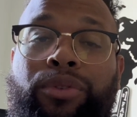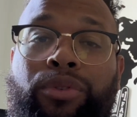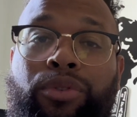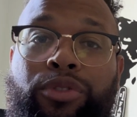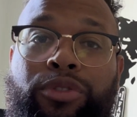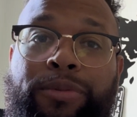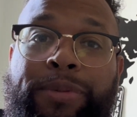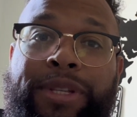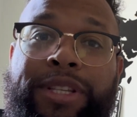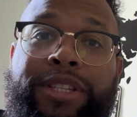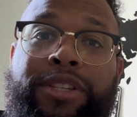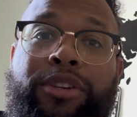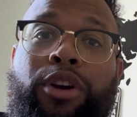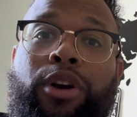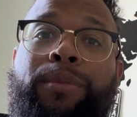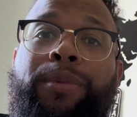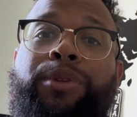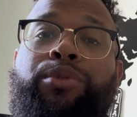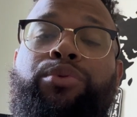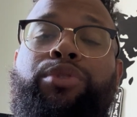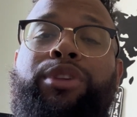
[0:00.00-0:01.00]
Donc
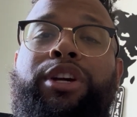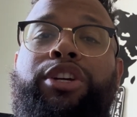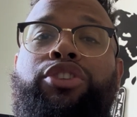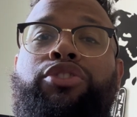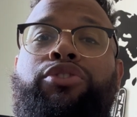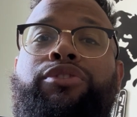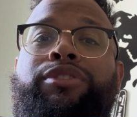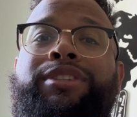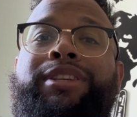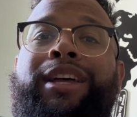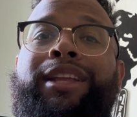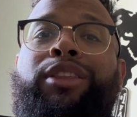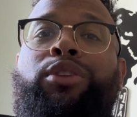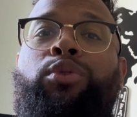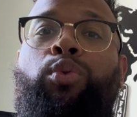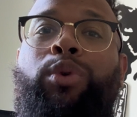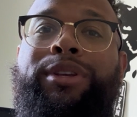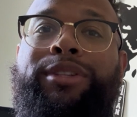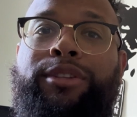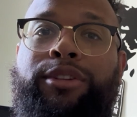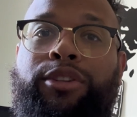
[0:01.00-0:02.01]
Speedeasycom est une agence à
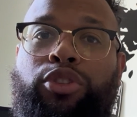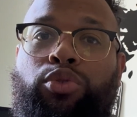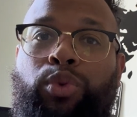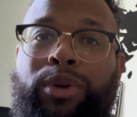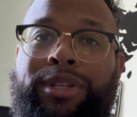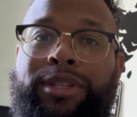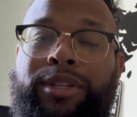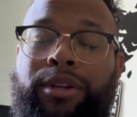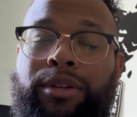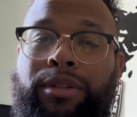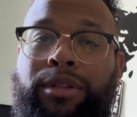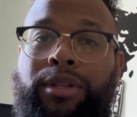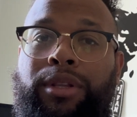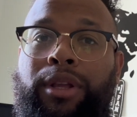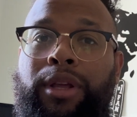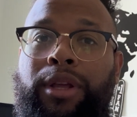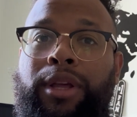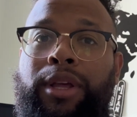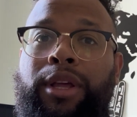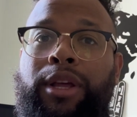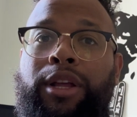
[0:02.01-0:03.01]
360
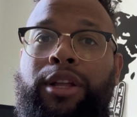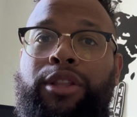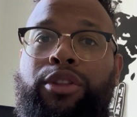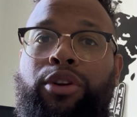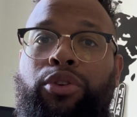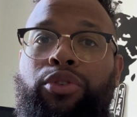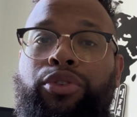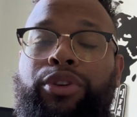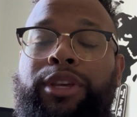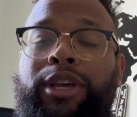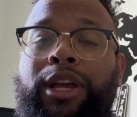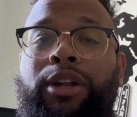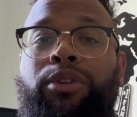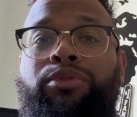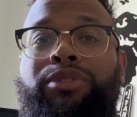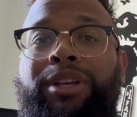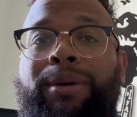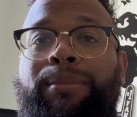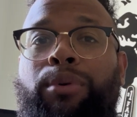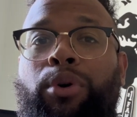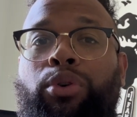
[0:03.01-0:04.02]
dans lequel
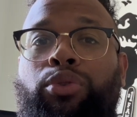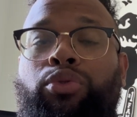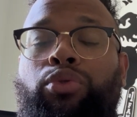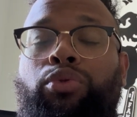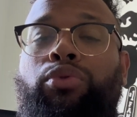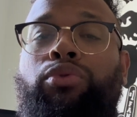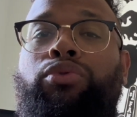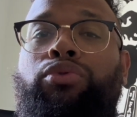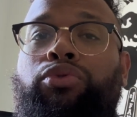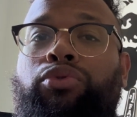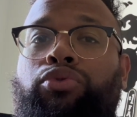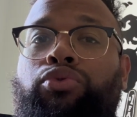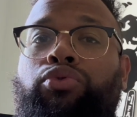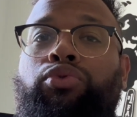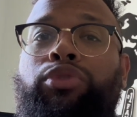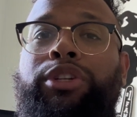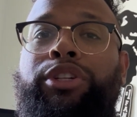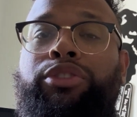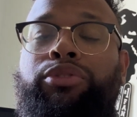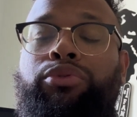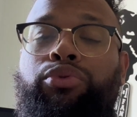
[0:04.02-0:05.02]
nous abordons tous
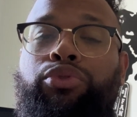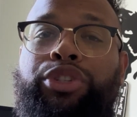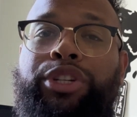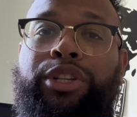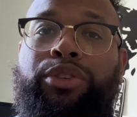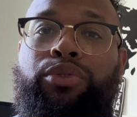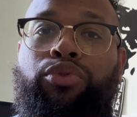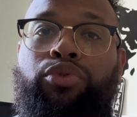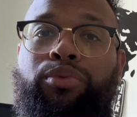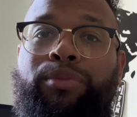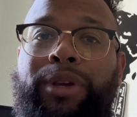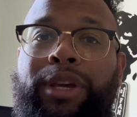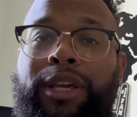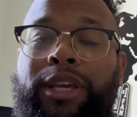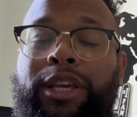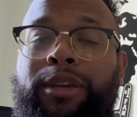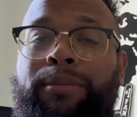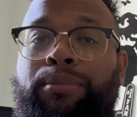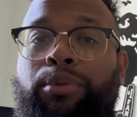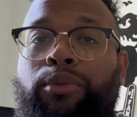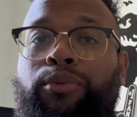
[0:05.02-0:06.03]
les sujets du
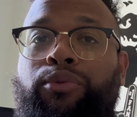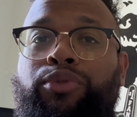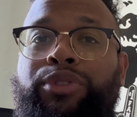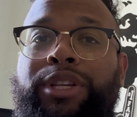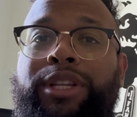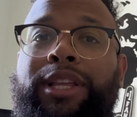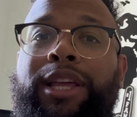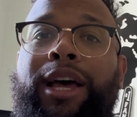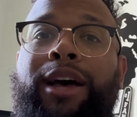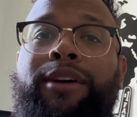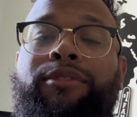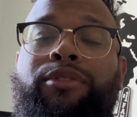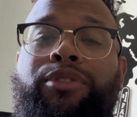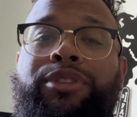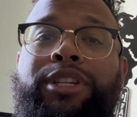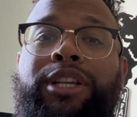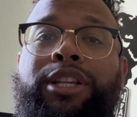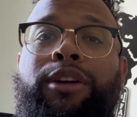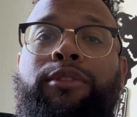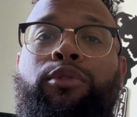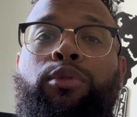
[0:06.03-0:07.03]
numérique pour vous aider à
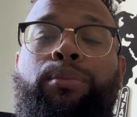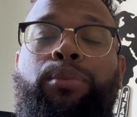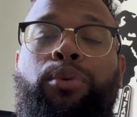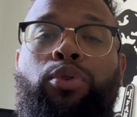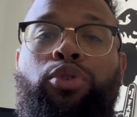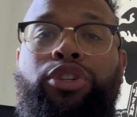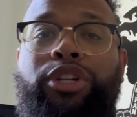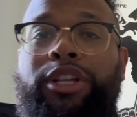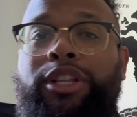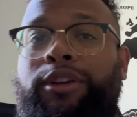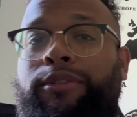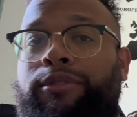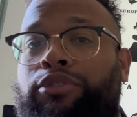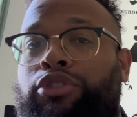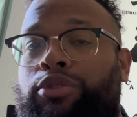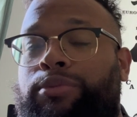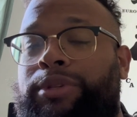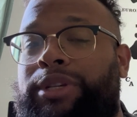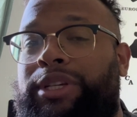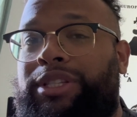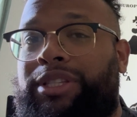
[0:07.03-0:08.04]
avancer dans vos projets et dans vos
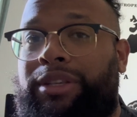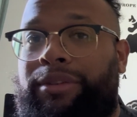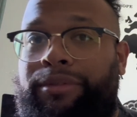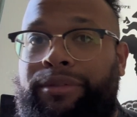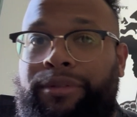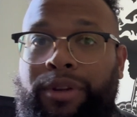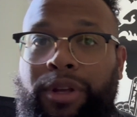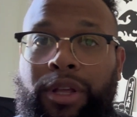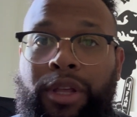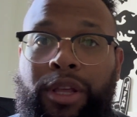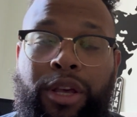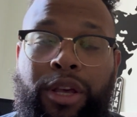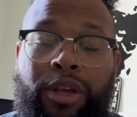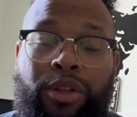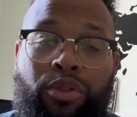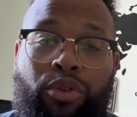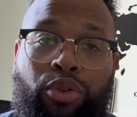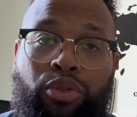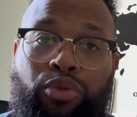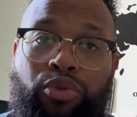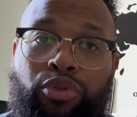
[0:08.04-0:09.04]
objectifs.
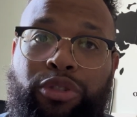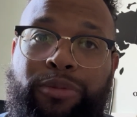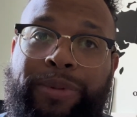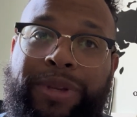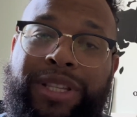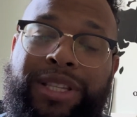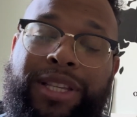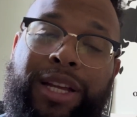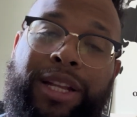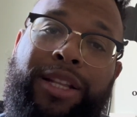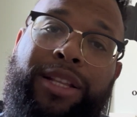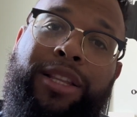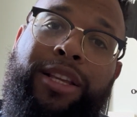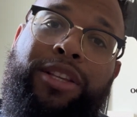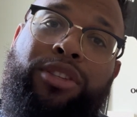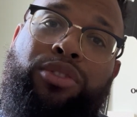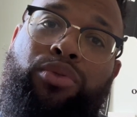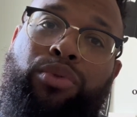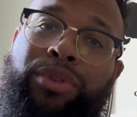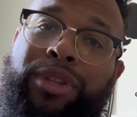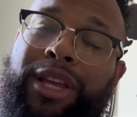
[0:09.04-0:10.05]
Donc nos spécialités
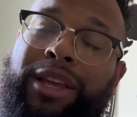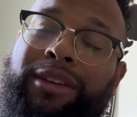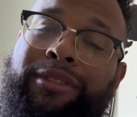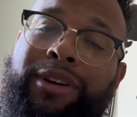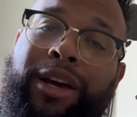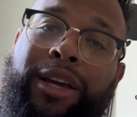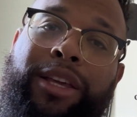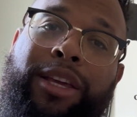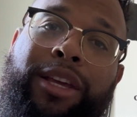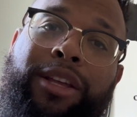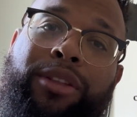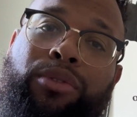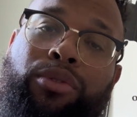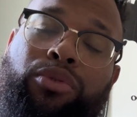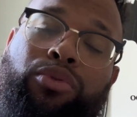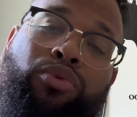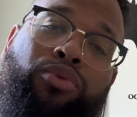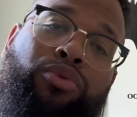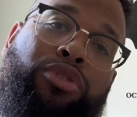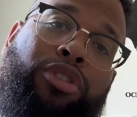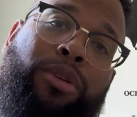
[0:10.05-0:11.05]
sont très variées.
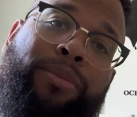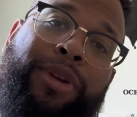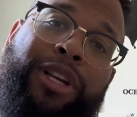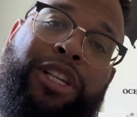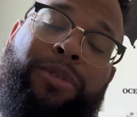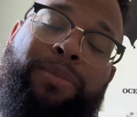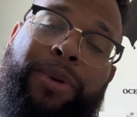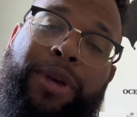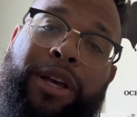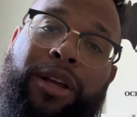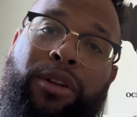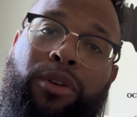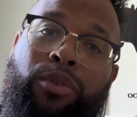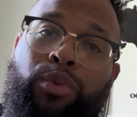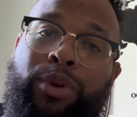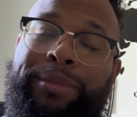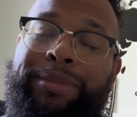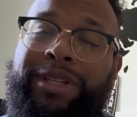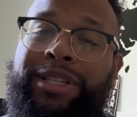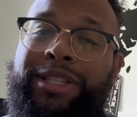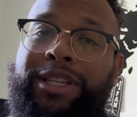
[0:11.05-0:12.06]
Donc nous sommes experts en
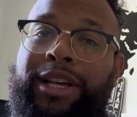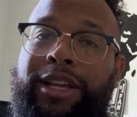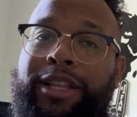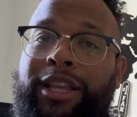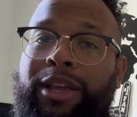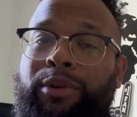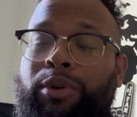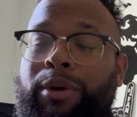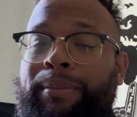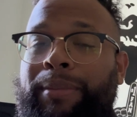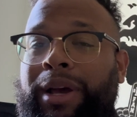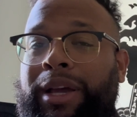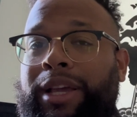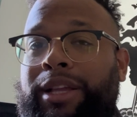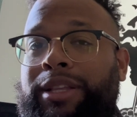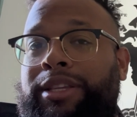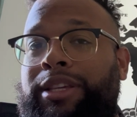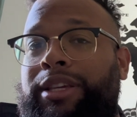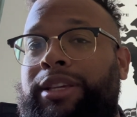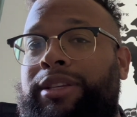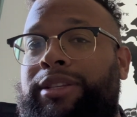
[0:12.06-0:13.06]
web design et web
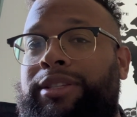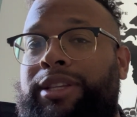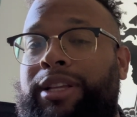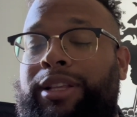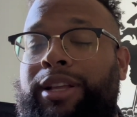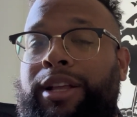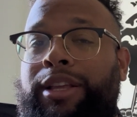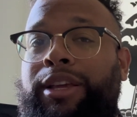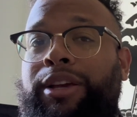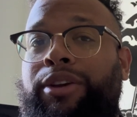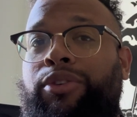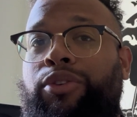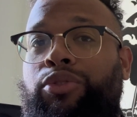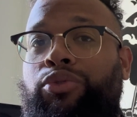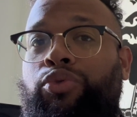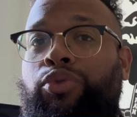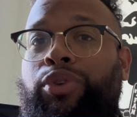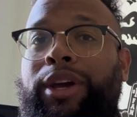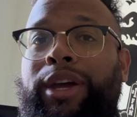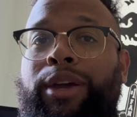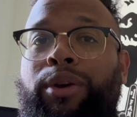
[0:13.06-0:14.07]
marketing, c'est-à-dire que
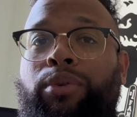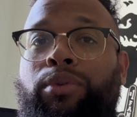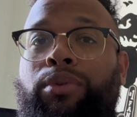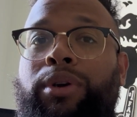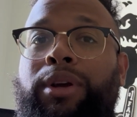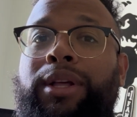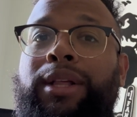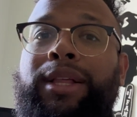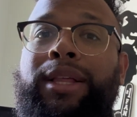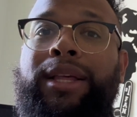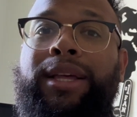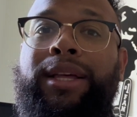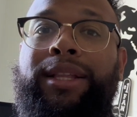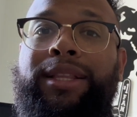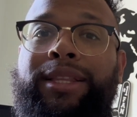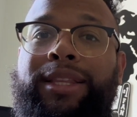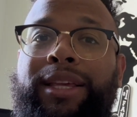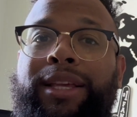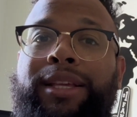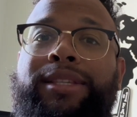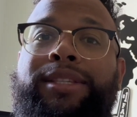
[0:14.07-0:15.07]
nous créons
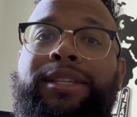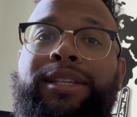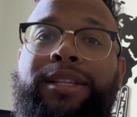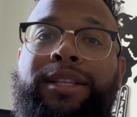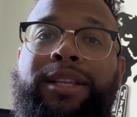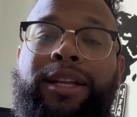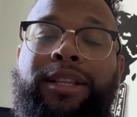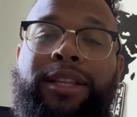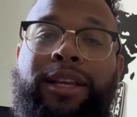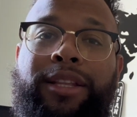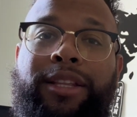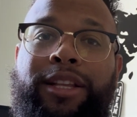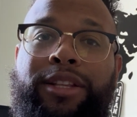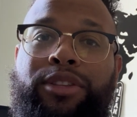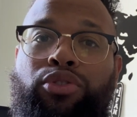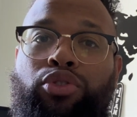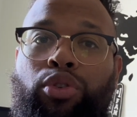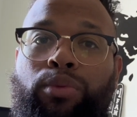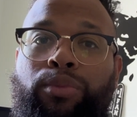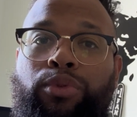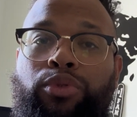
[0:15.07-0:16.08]
des sites internet
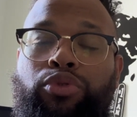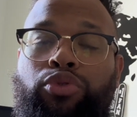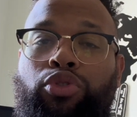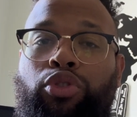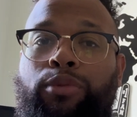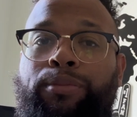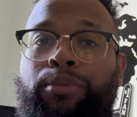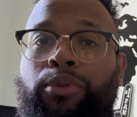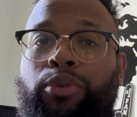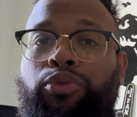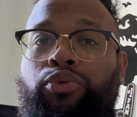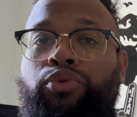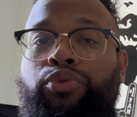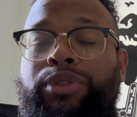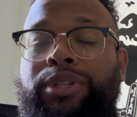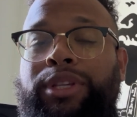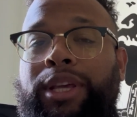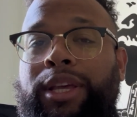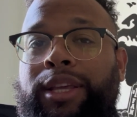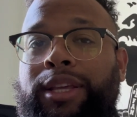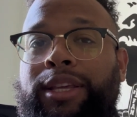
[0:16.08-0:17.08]
sur mesure pour tout
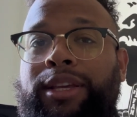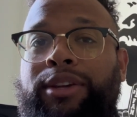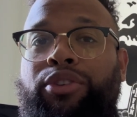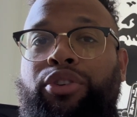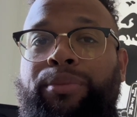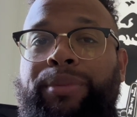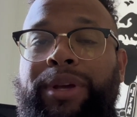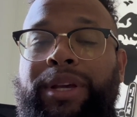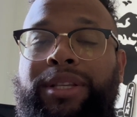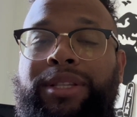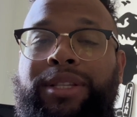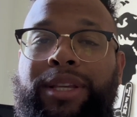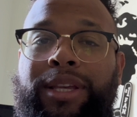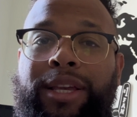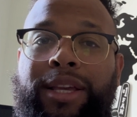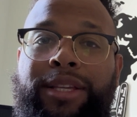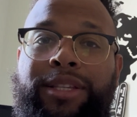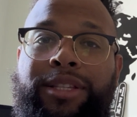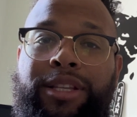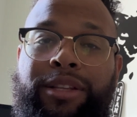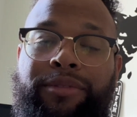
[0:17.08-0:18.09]
ce qui est e-commerce
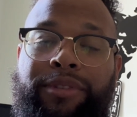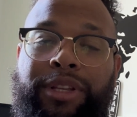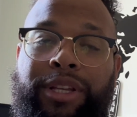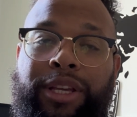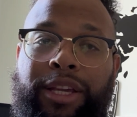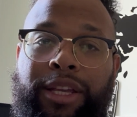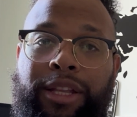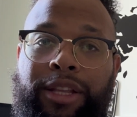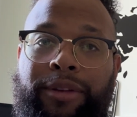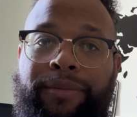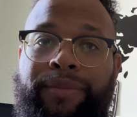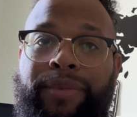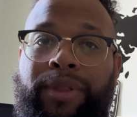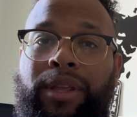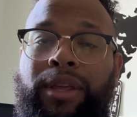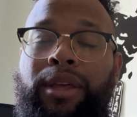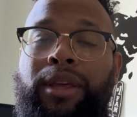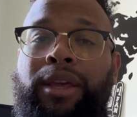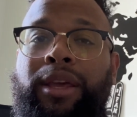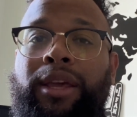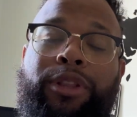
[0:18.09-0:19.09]
et site vitrine,
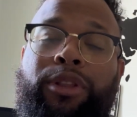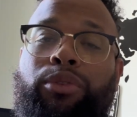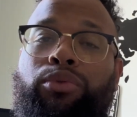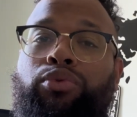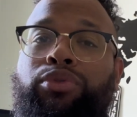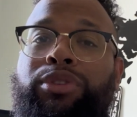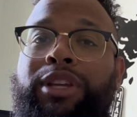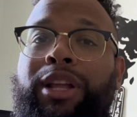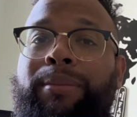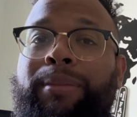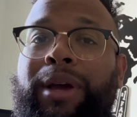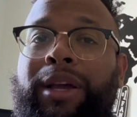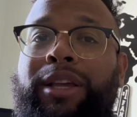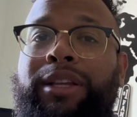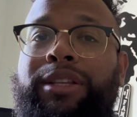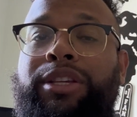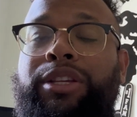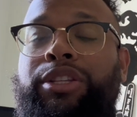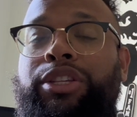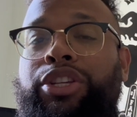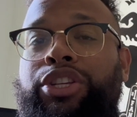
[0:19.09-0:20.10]
dans tout ce qui est le
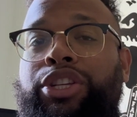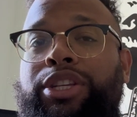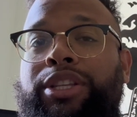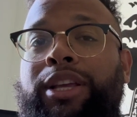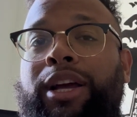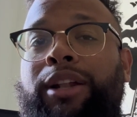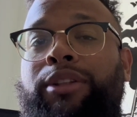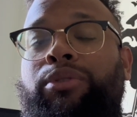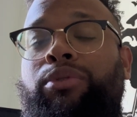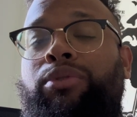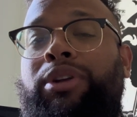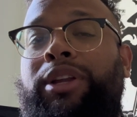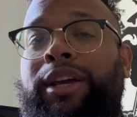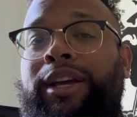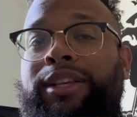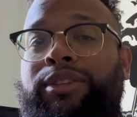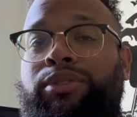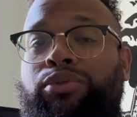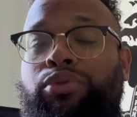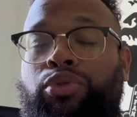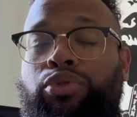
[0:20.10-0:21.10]
marketing digital, donc les
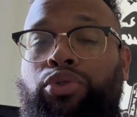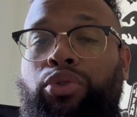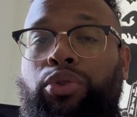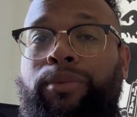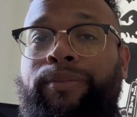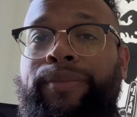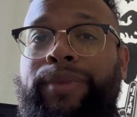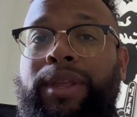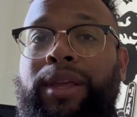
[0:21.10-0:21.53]
réseaux sociaux.